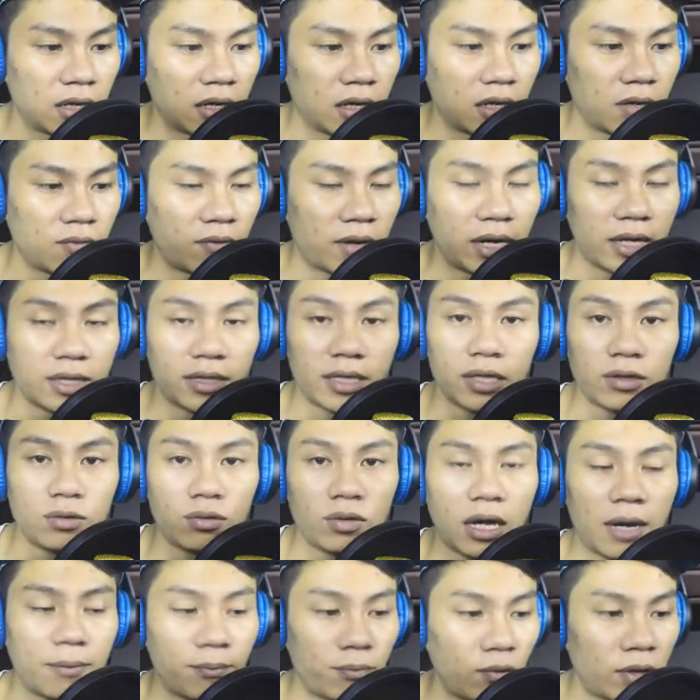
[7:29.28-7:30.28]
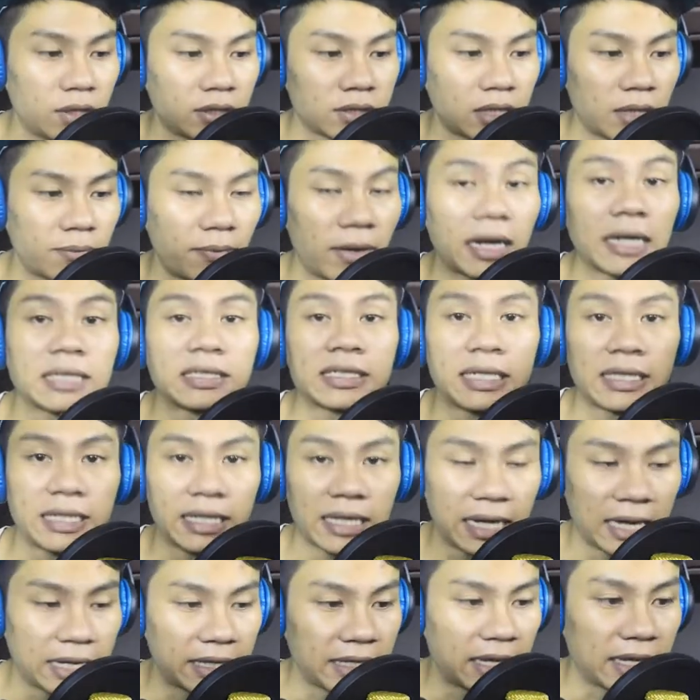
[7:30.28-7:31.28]
uh, wanita itu nggak puas sama
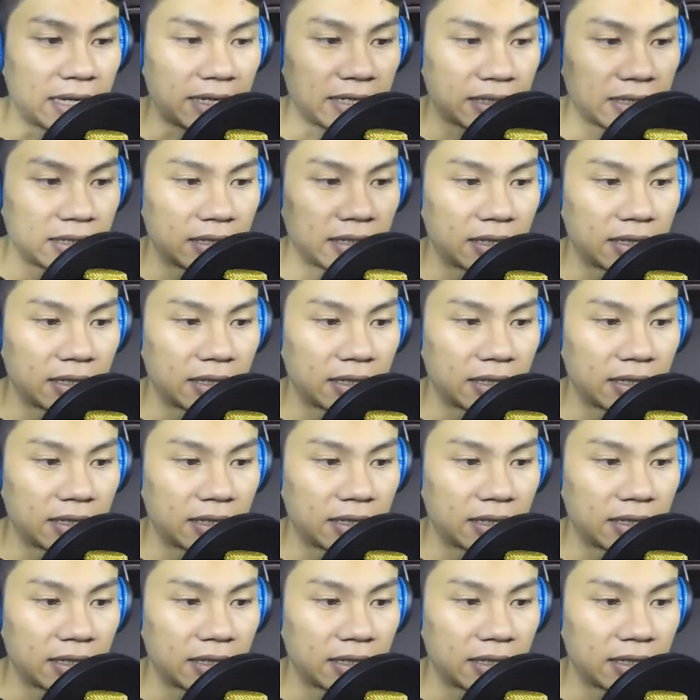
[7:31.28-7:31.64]
kecantikannya